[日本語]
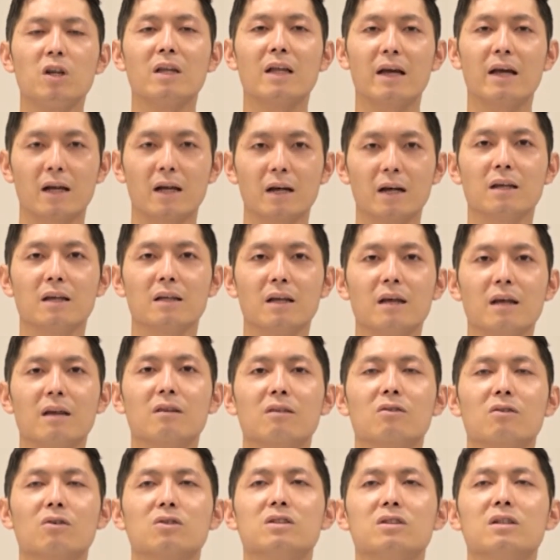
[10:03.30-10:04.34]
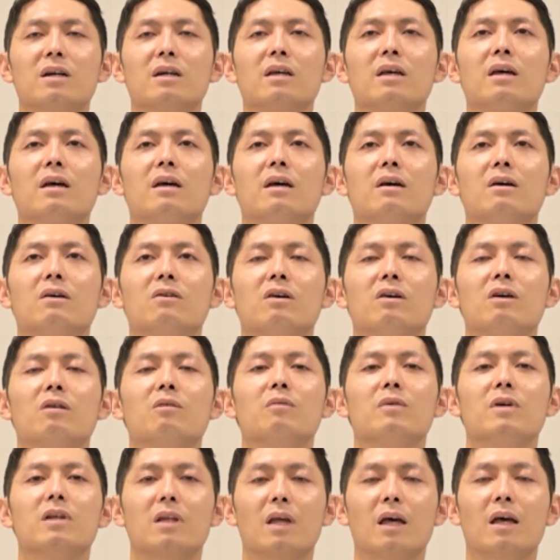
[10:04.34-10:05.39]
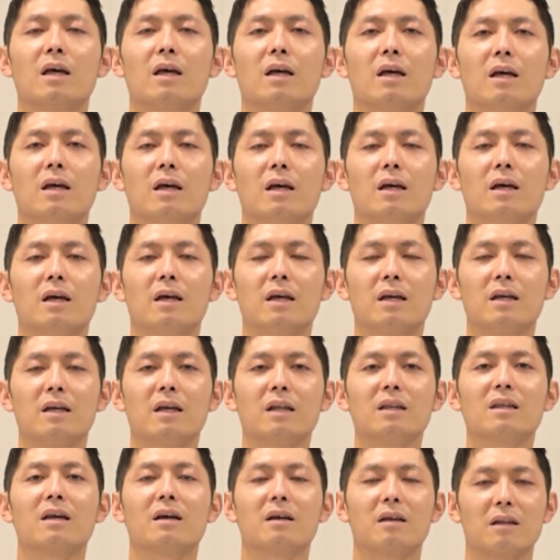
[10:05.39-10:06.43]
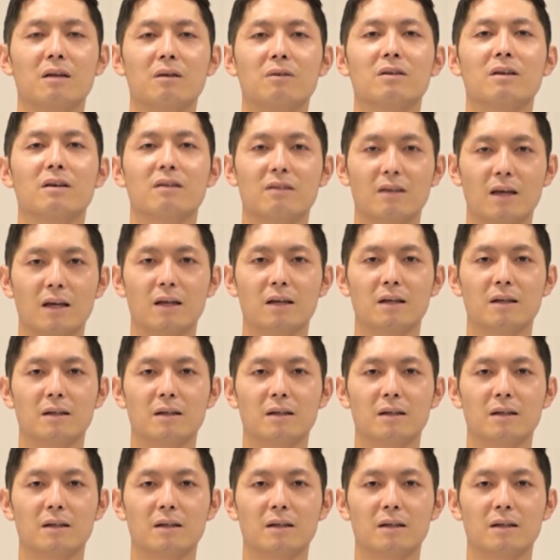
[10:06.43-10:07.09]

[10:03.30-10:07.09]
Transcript: ない範囲で少しだけ上を向いてやってあげてください